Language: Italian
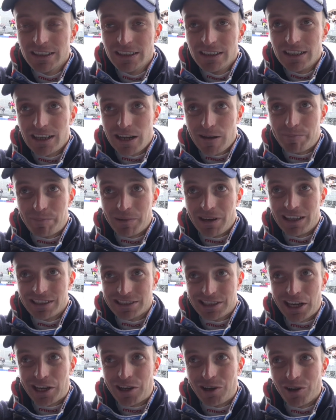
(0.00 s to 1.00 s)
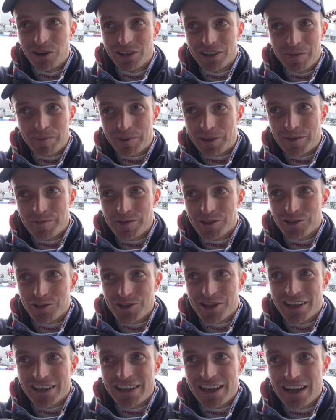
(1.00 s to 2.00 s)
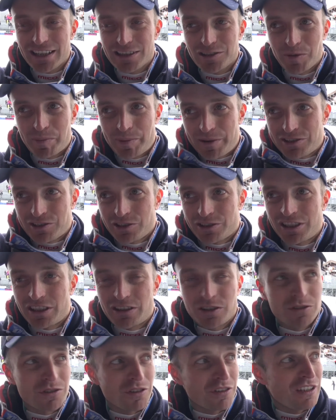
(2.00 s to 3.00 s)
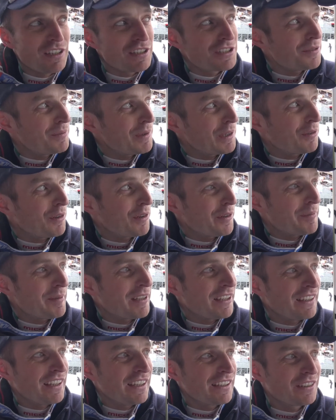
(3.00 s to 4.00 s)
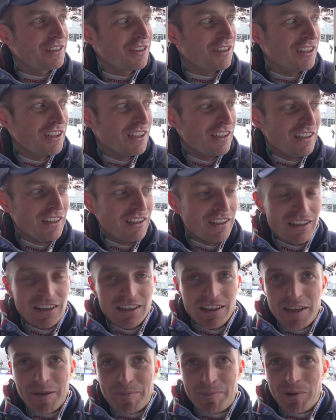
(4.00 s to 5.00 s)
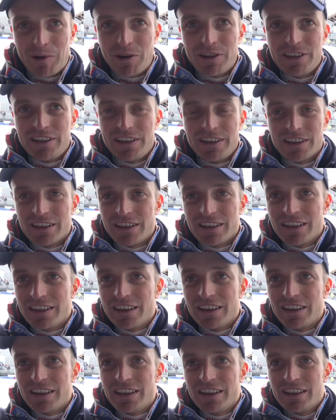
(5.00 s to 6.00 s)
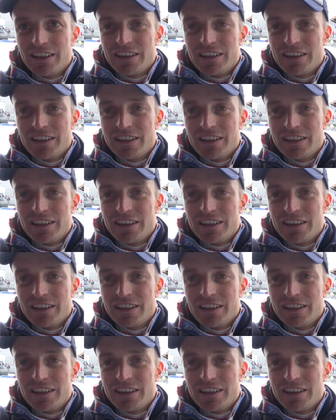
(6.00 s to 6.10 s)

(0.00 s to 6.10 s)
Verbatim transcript: la, la seconda perché mi sono sdraiato, ho perso 7-8 decimi, quello che mi hanno detto e poi eh,